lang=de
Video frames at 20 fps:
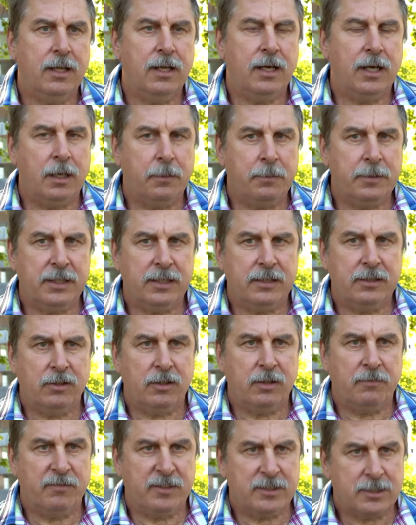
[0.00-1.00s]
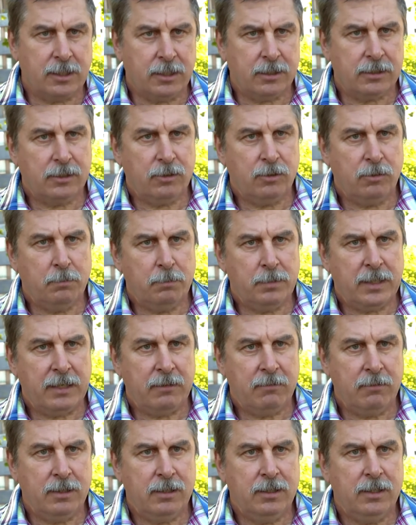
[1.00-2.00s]
aber die bauen Fassaden
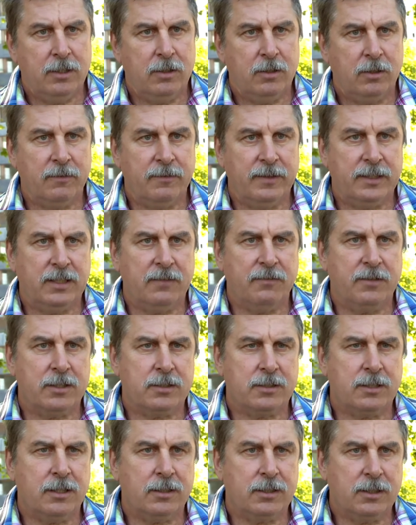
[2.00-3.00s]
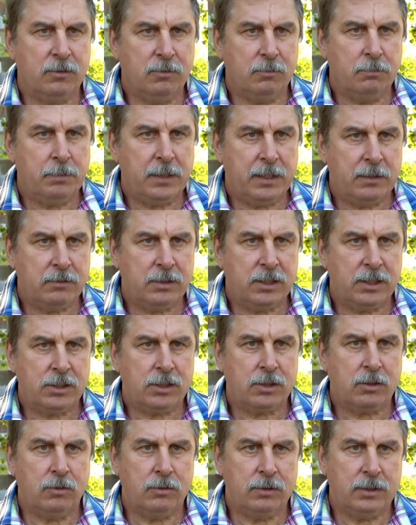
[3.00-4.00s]
umbauen und wenn die Fassade umgebaut
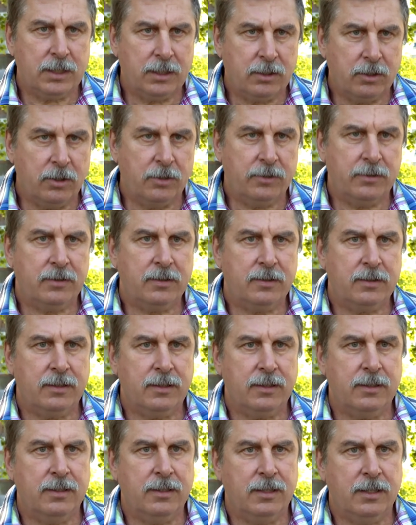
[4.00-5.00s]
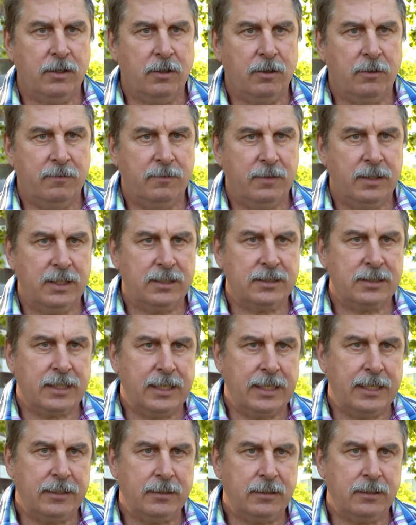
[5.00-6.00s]
ist, kommt dann dort äh, ein öffentliches
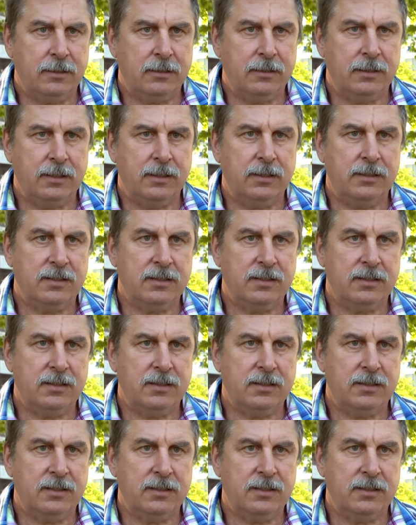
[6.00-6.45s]
Gerät an.